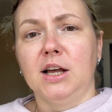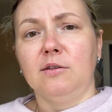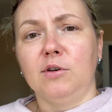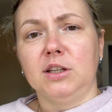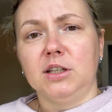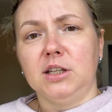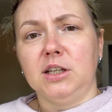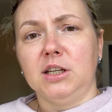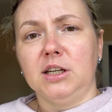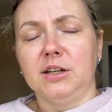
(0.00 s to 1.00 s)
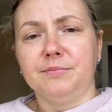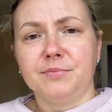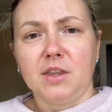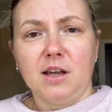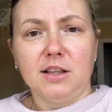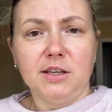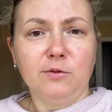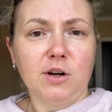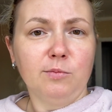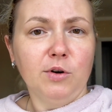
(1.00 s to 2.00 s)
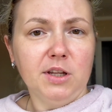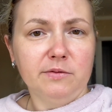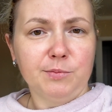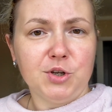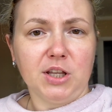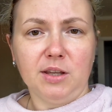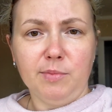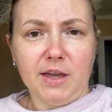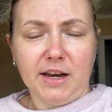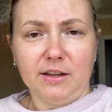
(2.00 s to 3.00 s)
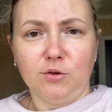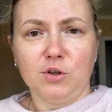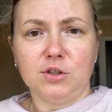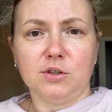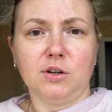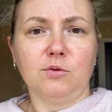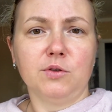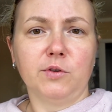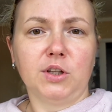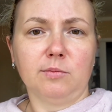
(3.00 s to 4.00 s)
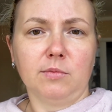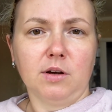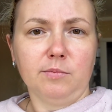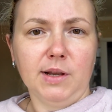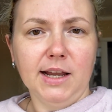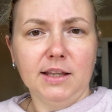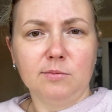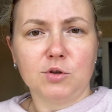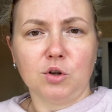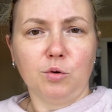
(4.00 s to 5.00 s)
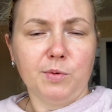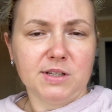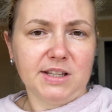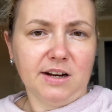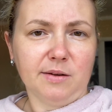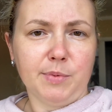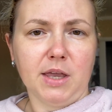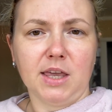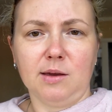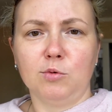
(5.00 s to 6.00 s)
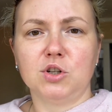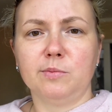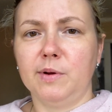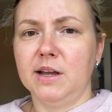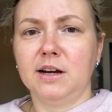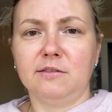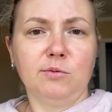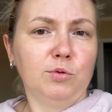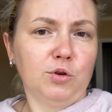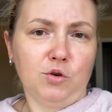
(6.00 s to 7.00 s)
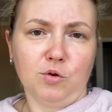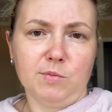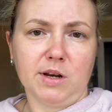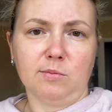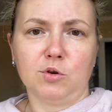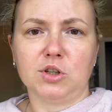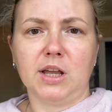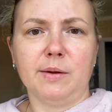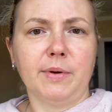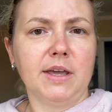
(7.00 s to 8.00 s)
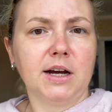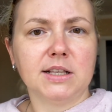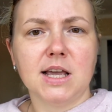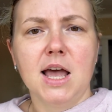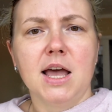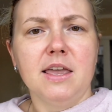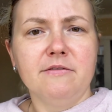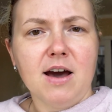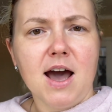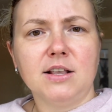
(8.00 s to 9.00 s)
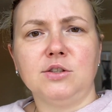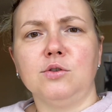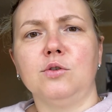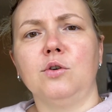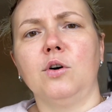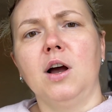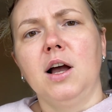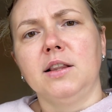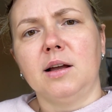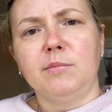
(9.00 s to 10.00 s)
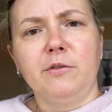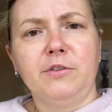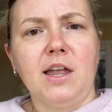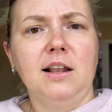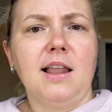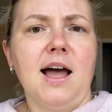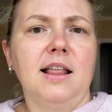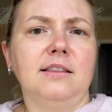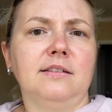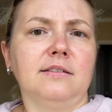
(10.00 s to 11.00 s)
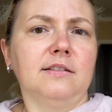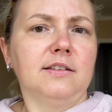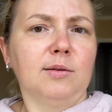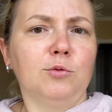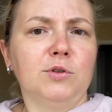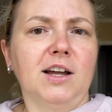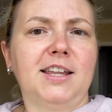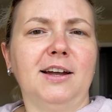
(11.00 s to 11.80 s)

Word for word: Вот. И от его работы вообще Тиберии, то есть э, у него там э, билеты можно купить за 3 копейки, и можно поехать в любую точку мира. Можно и поехать и в Азию, там и в Таиланд, э, там куда-то,